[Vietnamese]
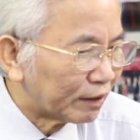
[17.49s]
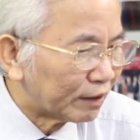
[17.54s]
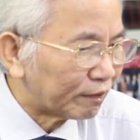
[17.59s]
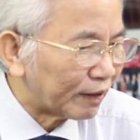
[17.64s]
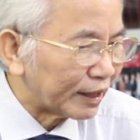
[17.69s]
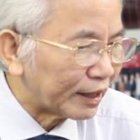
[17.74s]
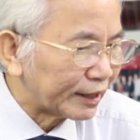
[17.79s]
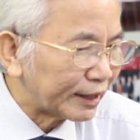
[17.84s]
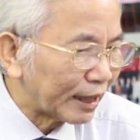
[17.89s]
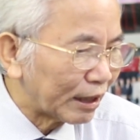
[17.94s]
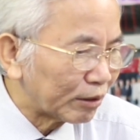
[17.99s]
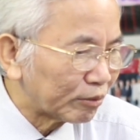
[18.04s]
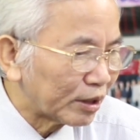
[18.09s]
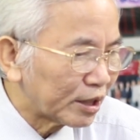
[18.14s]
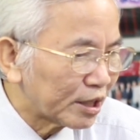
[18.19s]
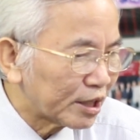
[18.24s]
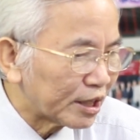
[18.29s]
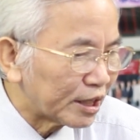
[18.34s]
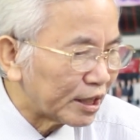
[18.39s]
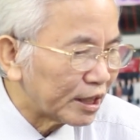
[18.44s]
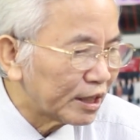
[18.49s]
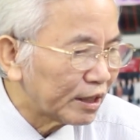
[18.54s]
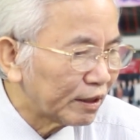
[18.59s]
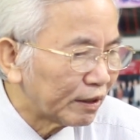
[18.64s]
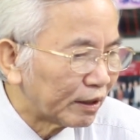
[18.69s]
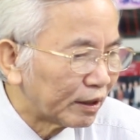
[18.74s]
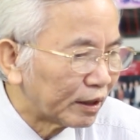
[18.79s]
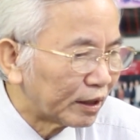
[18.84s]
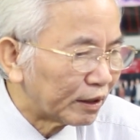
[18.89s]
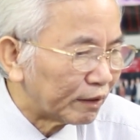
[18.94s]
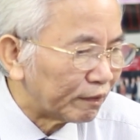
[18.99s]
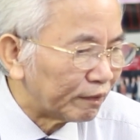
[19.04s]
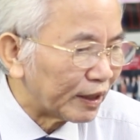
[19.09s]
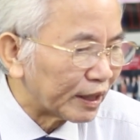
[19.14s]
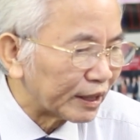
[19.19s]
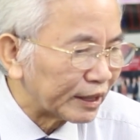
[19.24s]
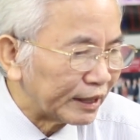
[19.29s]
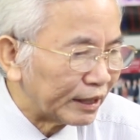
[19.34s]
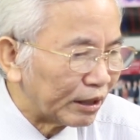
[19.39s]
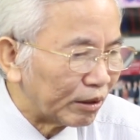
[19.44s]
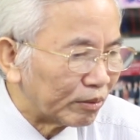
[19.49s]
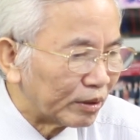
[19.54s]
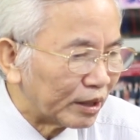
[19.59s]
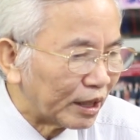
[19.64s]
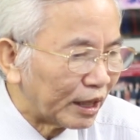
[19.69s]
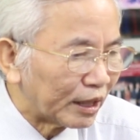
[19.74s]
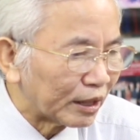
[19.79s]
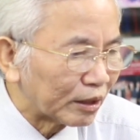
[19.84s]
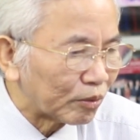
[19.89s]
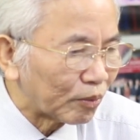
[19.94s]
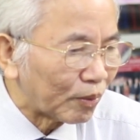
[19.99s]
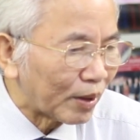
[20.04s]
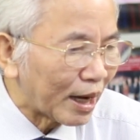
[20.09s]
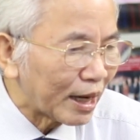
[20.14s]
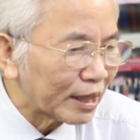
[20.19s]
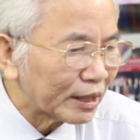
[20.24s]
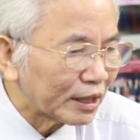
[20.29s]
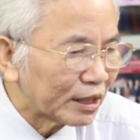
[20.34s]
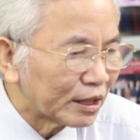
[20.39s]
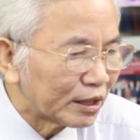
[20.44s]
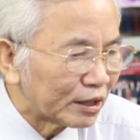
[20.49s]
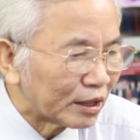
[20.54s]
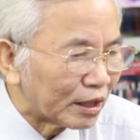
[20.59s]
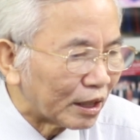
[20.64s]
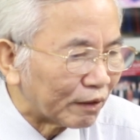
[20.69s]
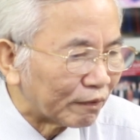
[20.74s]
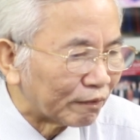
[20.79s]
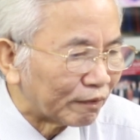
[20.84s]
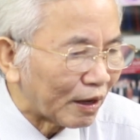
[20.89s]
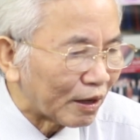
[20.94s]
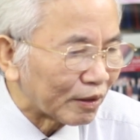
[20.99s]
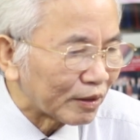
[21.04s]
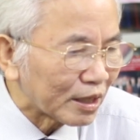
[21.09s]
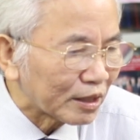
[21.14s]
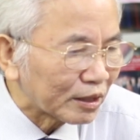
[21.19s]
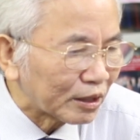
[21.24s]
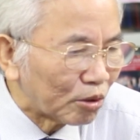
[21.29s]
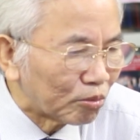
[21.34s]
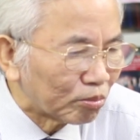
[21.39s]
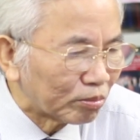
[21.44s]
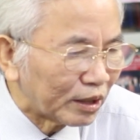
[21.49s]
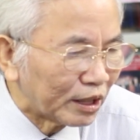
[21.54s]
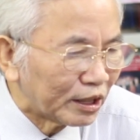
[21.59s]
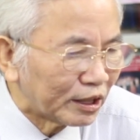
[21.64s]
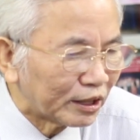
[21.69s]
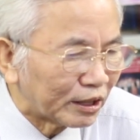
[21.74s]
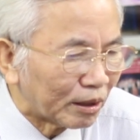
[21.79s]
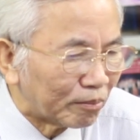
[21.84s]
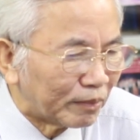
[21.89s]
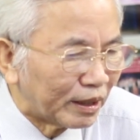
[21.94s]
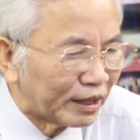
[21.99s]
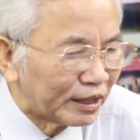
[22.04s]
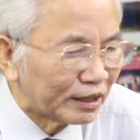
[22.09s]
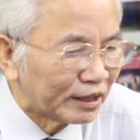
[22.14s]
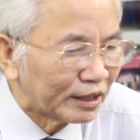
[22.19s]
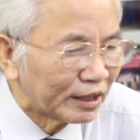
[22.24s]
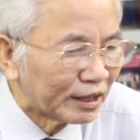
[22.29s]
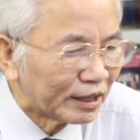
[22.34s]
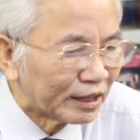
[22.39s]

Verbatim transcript: vậy theo tiến sĩ việc nhiều người quá tin tưởng vào các thông tin tâm linh